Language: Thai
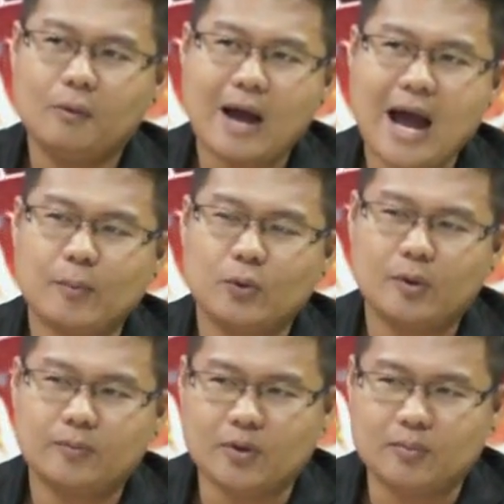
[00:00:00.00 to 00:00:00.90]
ความอุด
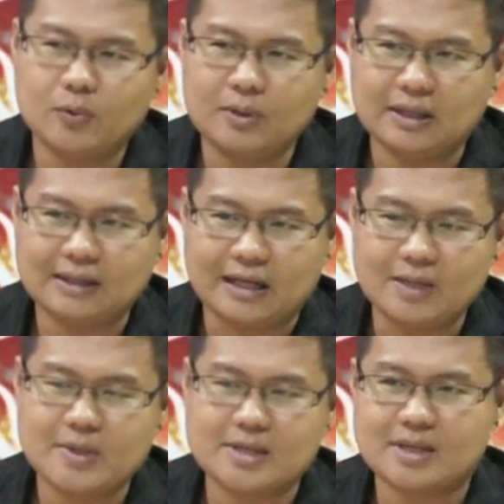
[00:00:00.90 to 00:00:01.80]
มสมบูรณ์ต่างๆ
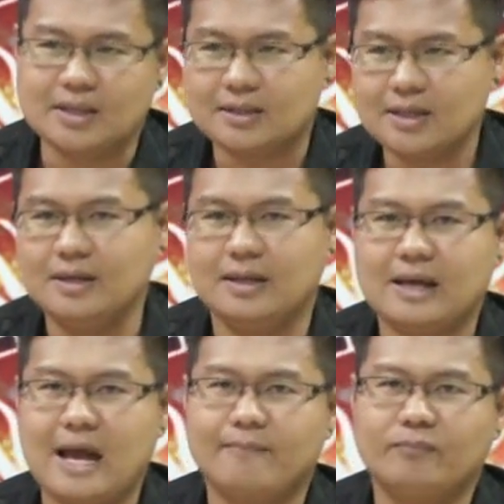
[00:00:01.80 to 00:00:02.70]
ที่มันจะเกิดขึ้น
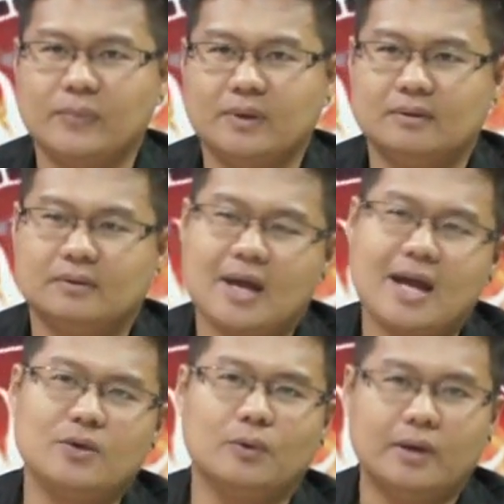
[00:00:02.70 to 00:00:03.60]
นะครับถ้า
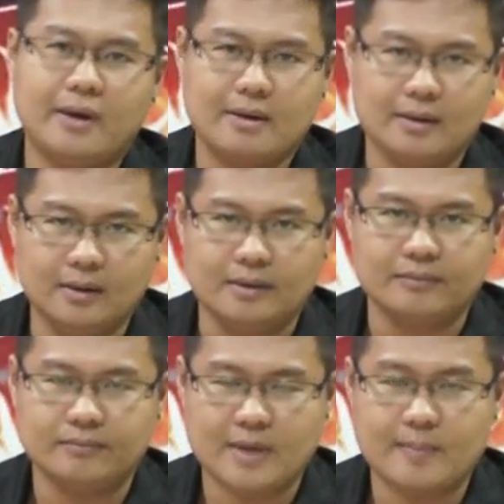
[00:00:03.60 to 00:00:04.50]
อยู่เรือนอื่น
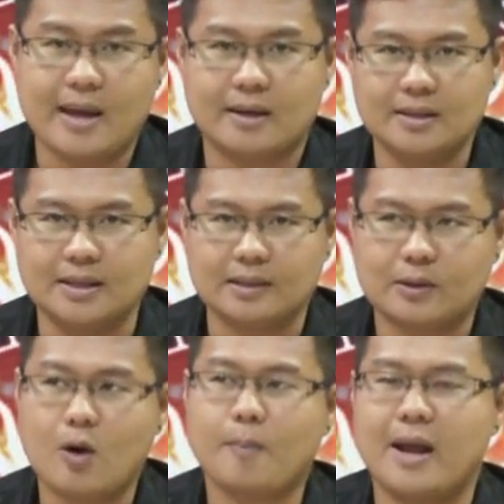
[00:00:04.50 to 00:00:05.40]
ตำแหน่งอื่น
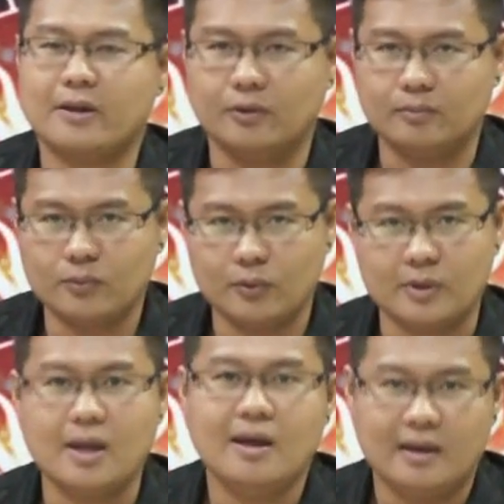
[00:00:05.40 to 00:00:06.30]
ก็ไปสมบูร
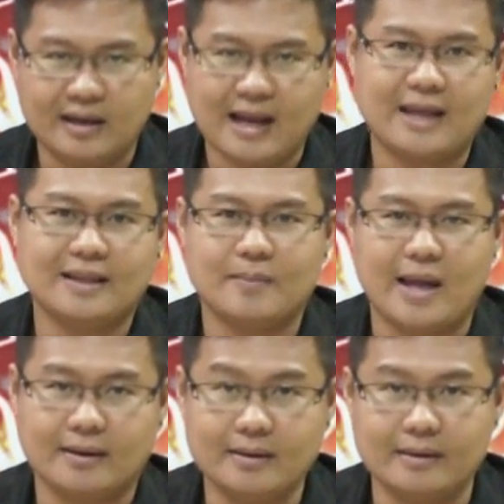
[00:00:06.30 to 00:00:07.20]
ณ์ในตำแห
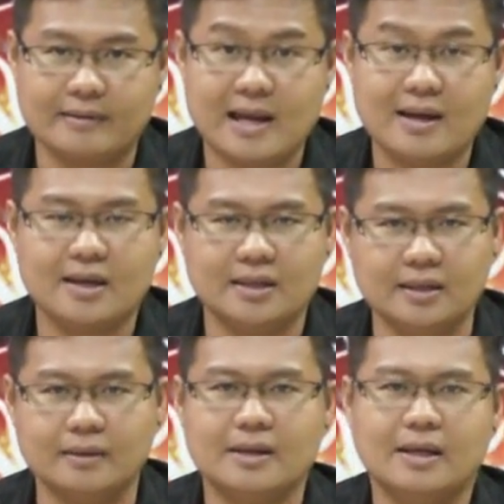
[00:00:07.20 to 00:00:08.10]
น่งอื่นในเรื่อง
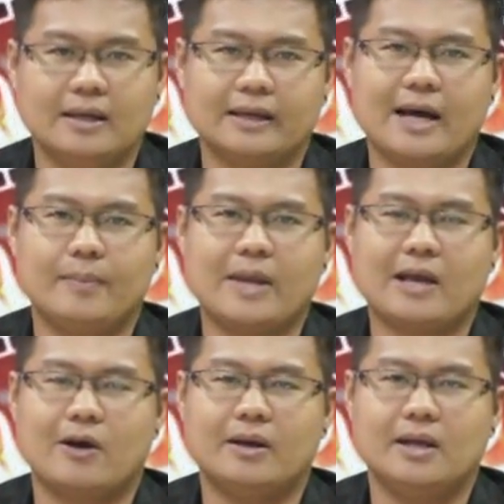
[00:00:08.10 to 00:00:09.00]
อื่นนะครับ ใน
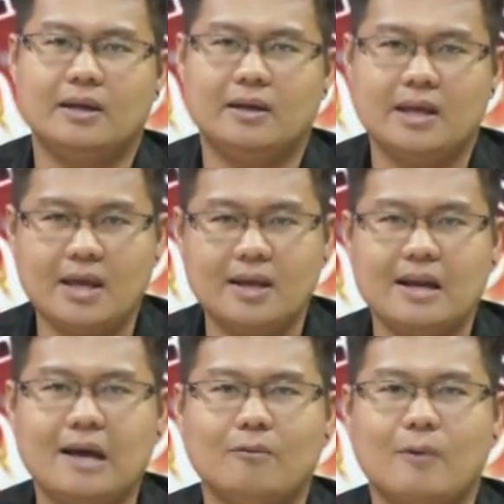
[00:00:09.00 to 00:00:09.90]
กรณีนี้
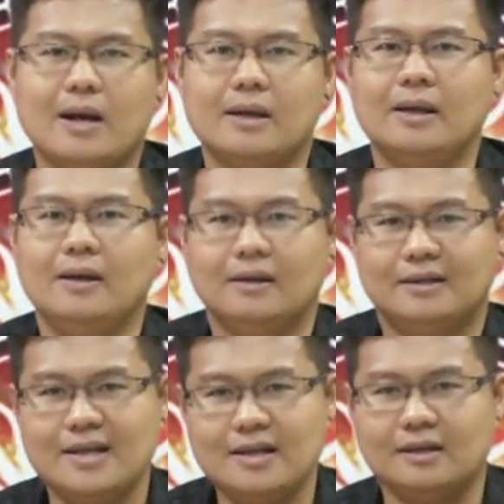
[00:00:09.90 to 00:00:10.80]
ณวัน
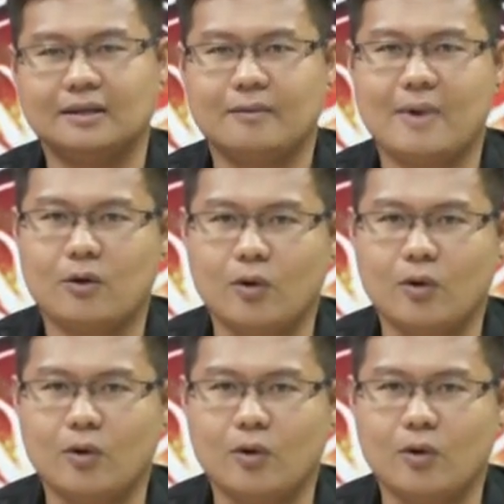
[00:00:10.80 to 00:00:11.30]
ที่1ธันวาค